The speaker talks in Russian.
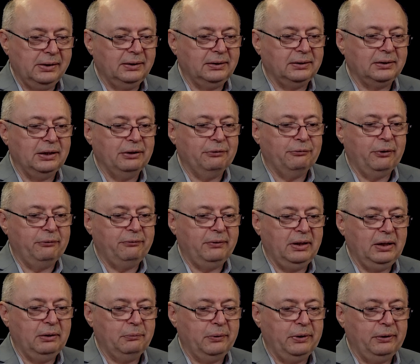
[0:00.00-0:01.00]
С него
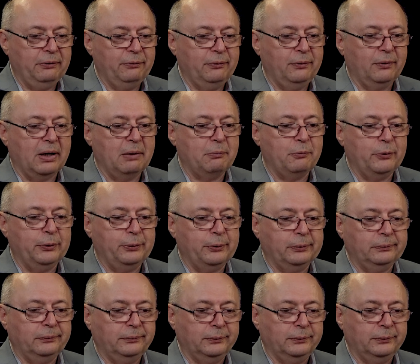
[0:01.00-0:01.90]
вели боевую работу.